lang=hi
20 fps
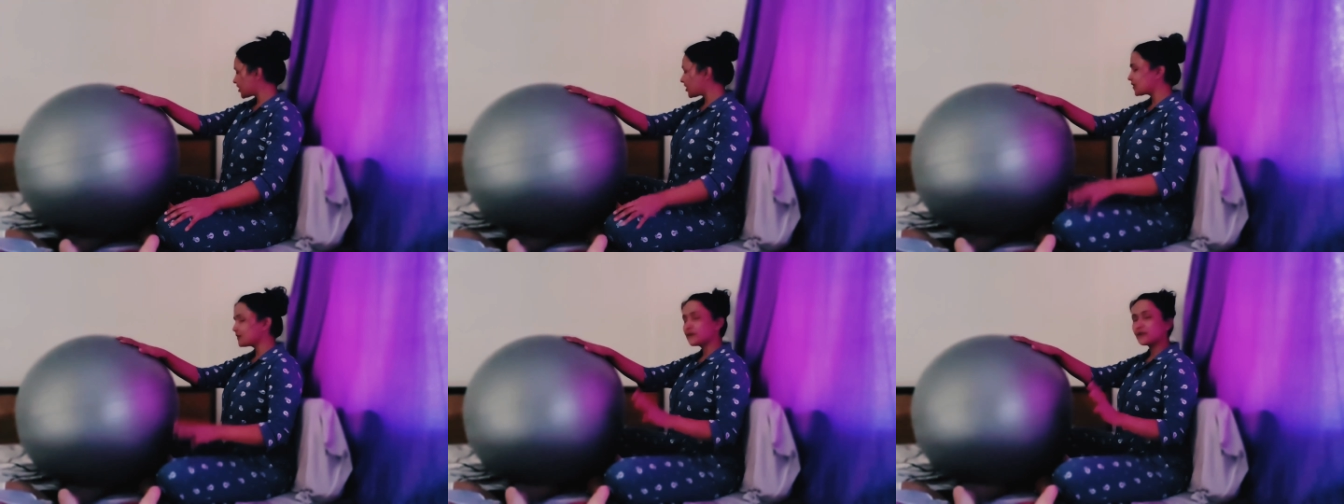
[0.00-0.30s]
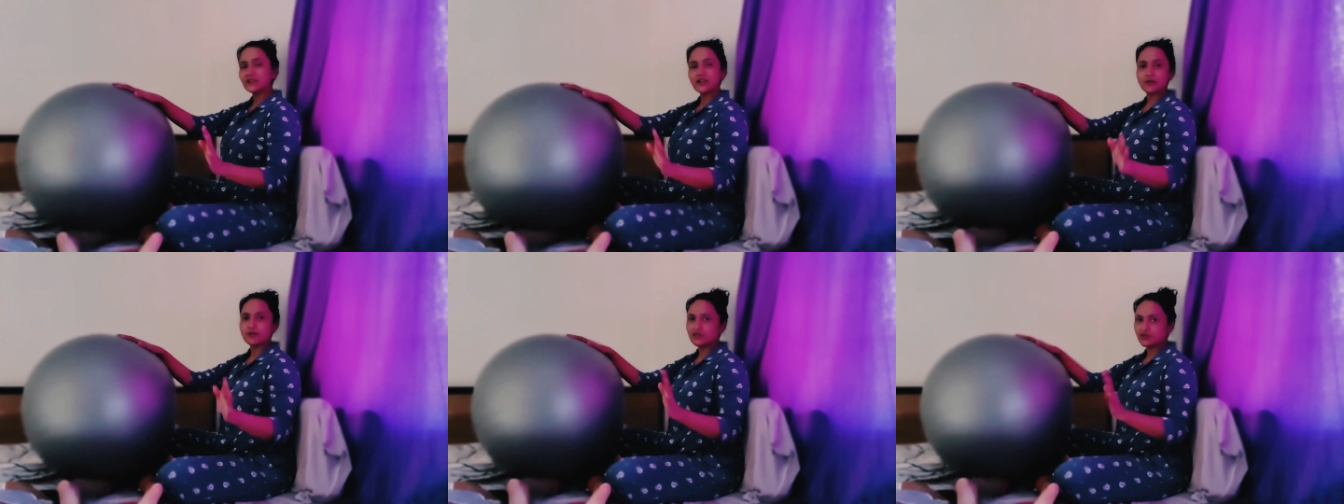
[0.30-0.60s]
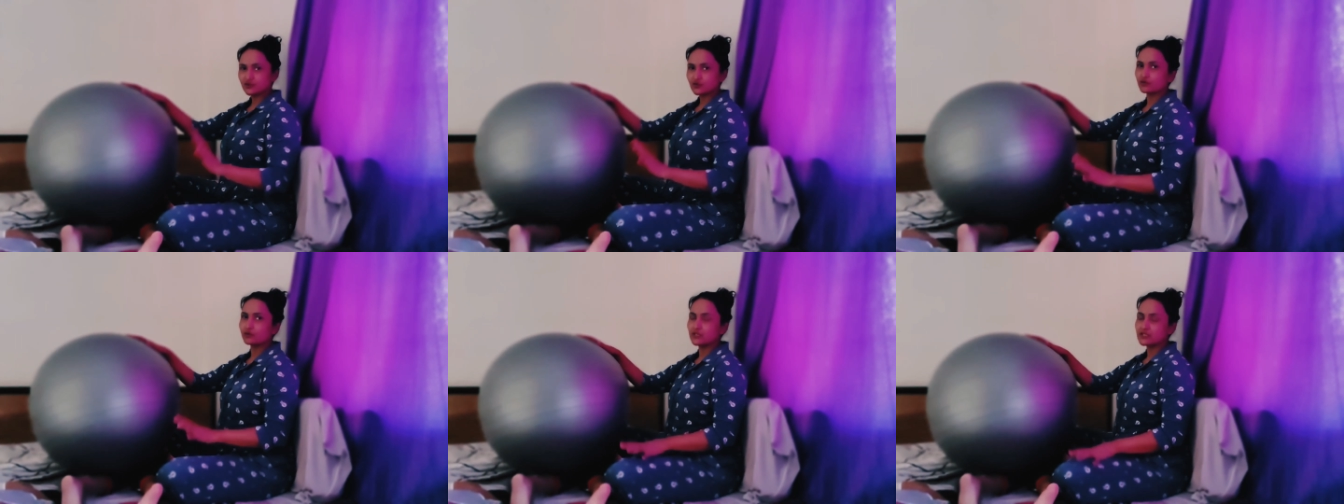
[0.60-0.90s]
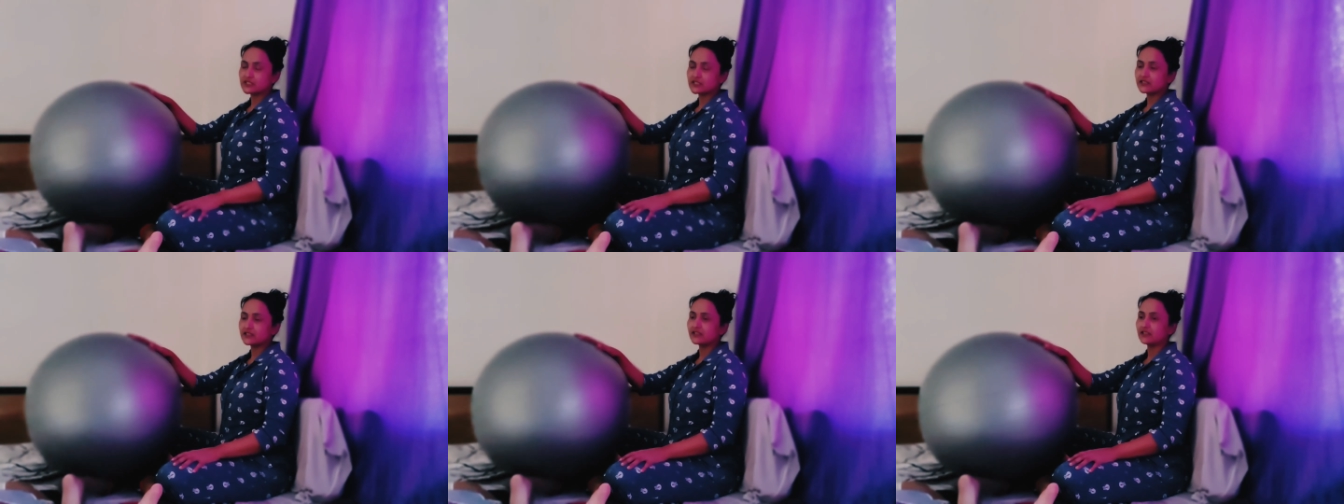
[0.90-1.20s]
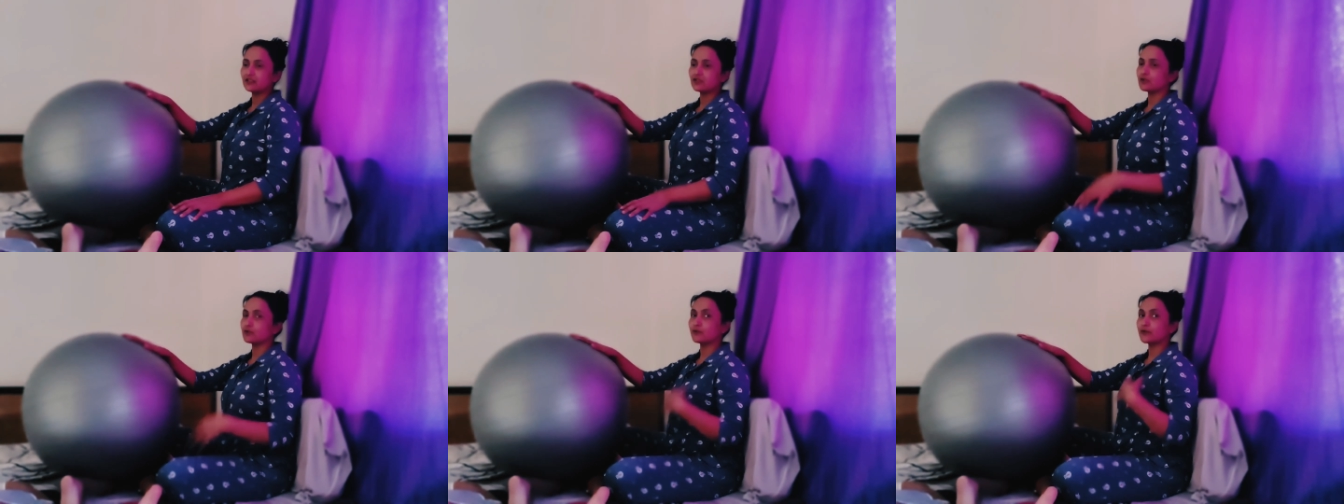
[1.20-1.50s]
और मैं अभी जो भी इसे दे
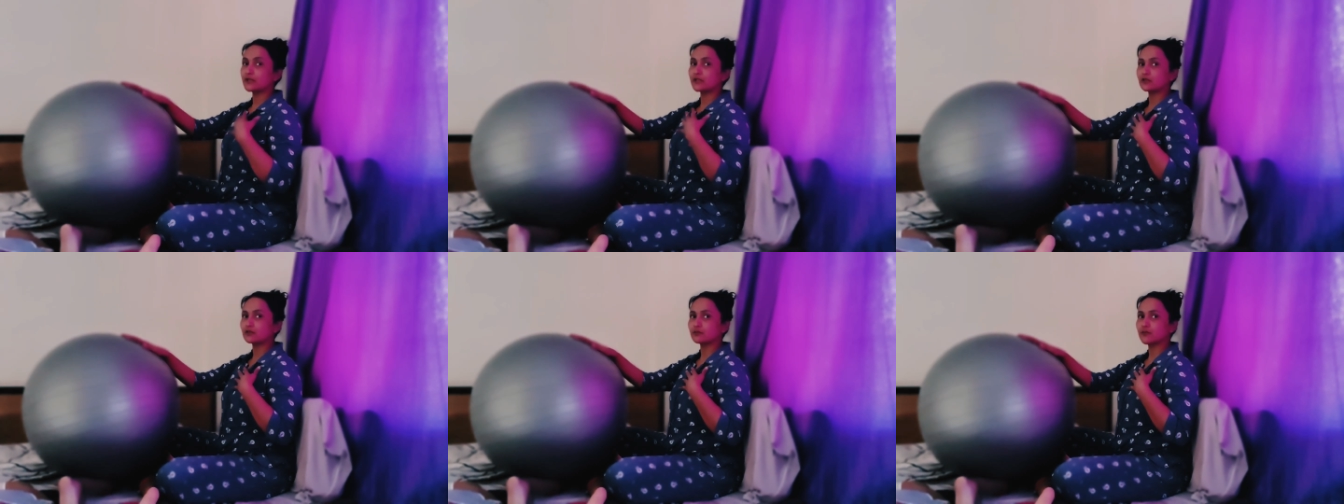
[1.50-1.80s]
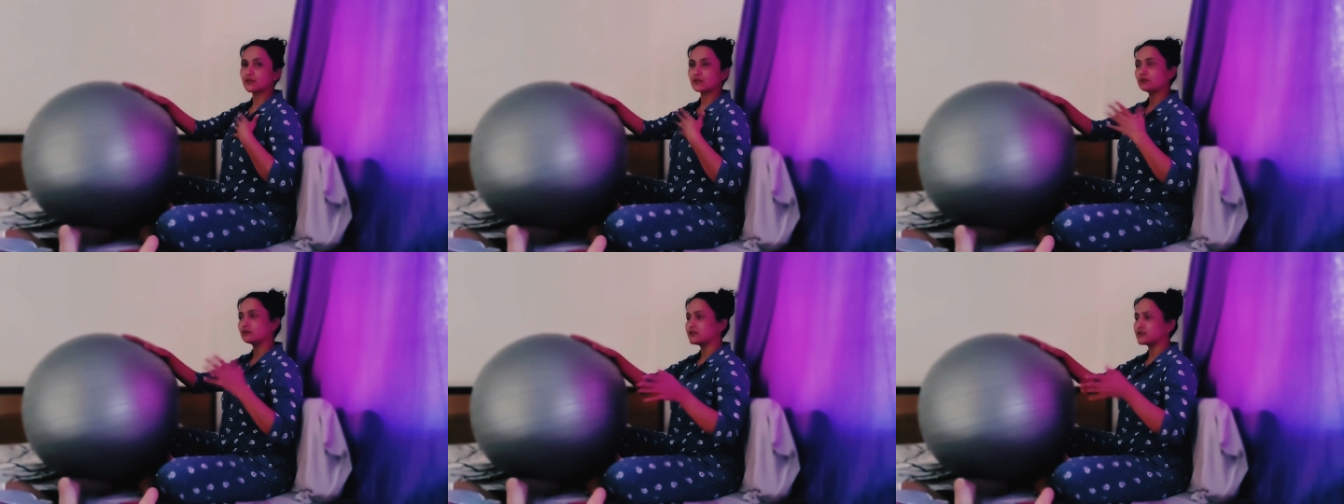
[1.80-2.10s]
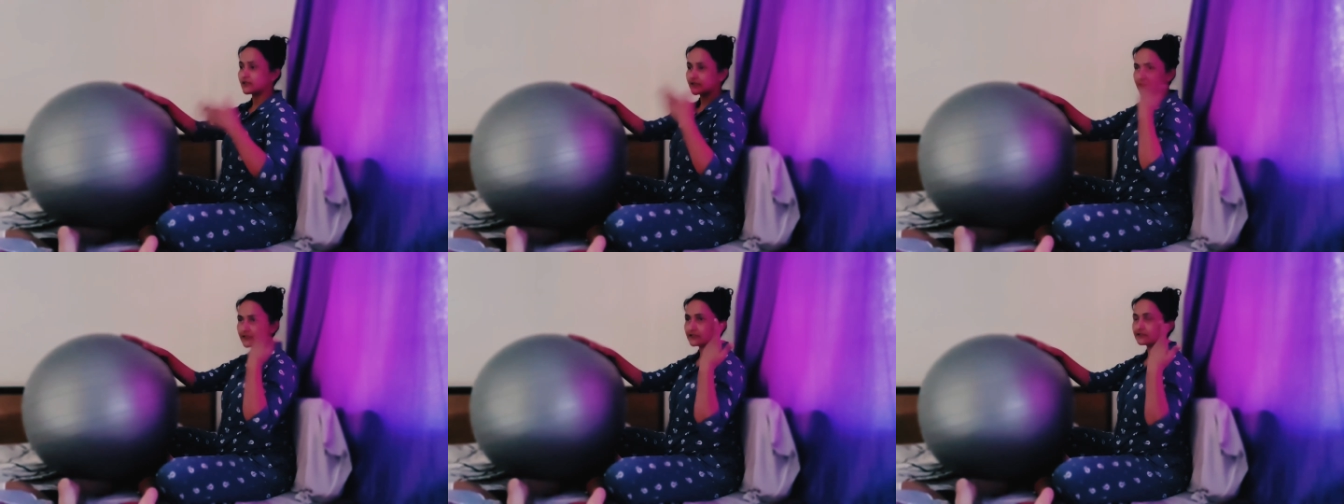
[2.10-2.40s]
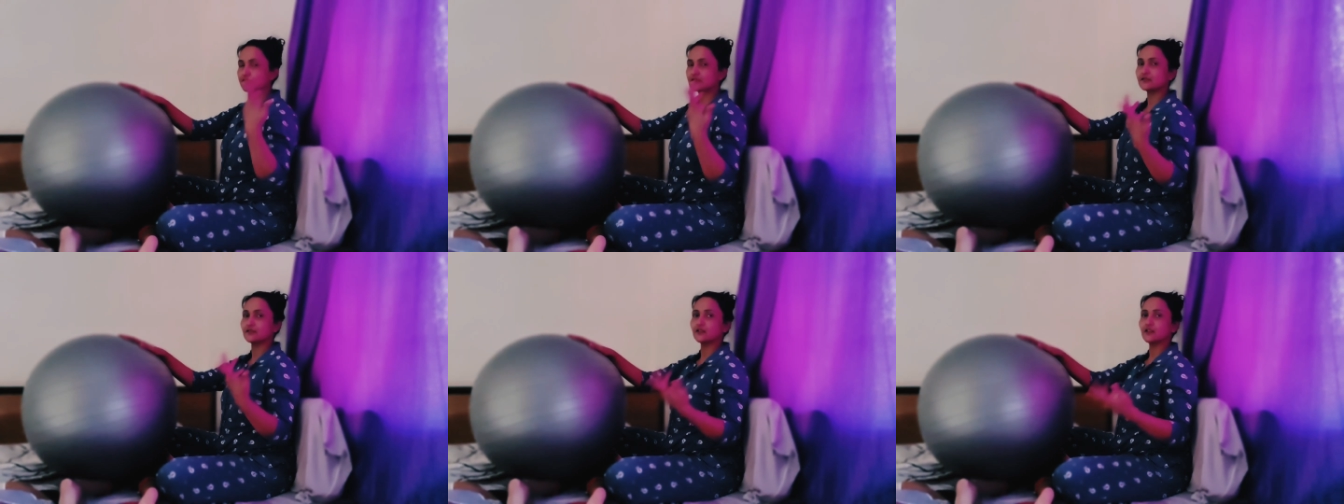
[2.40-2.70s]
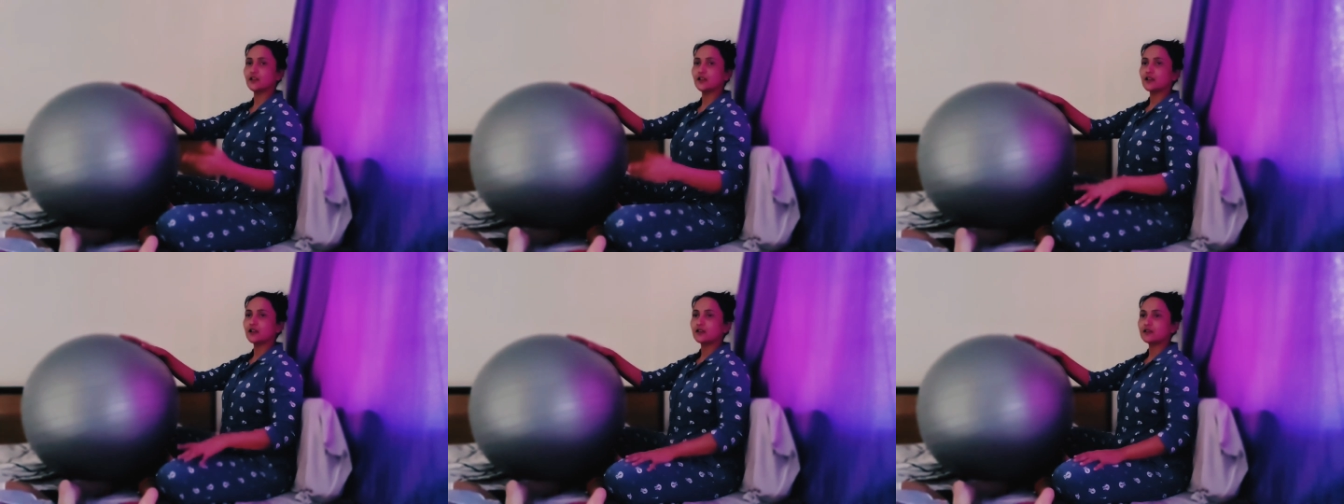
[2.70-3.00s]
रही हूँ ना मैंने मैं खुद से ही ऐसे
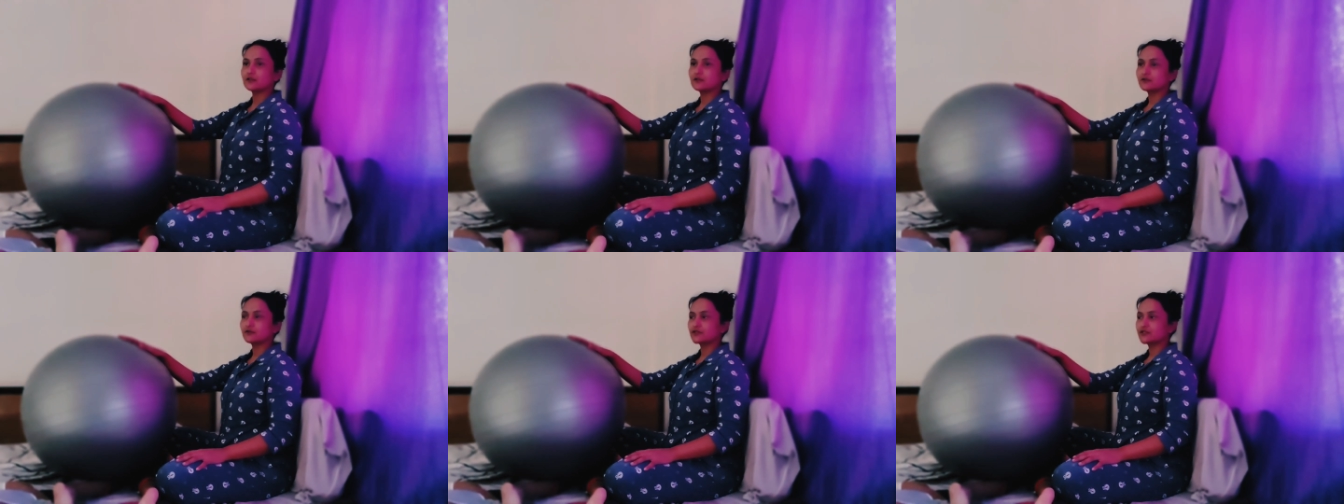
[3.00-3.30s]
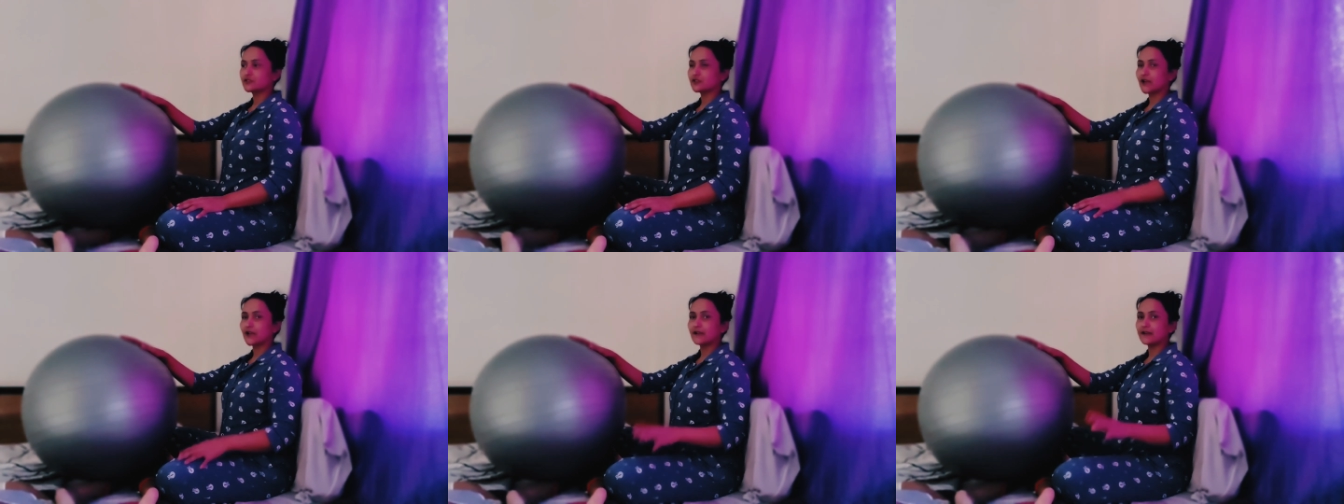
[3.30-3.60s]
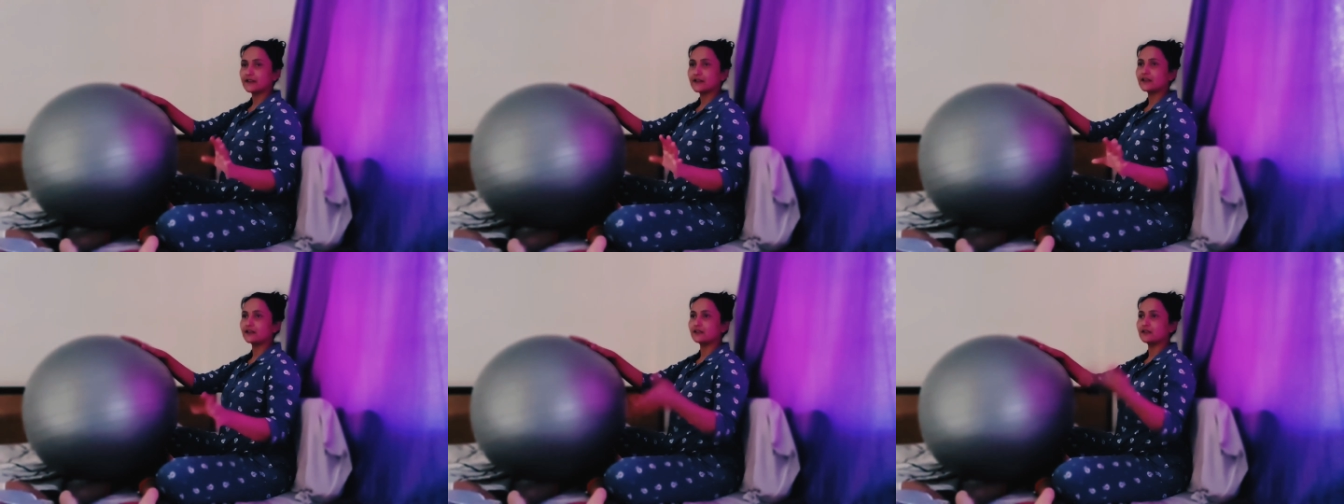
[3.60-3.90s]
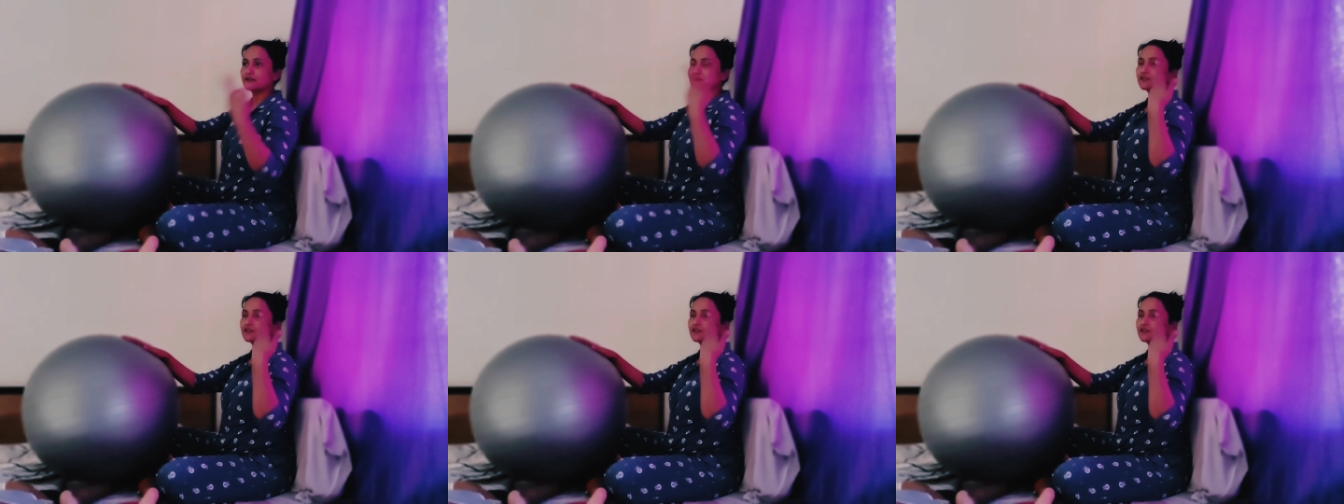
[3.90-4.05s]
कुछ आइडिया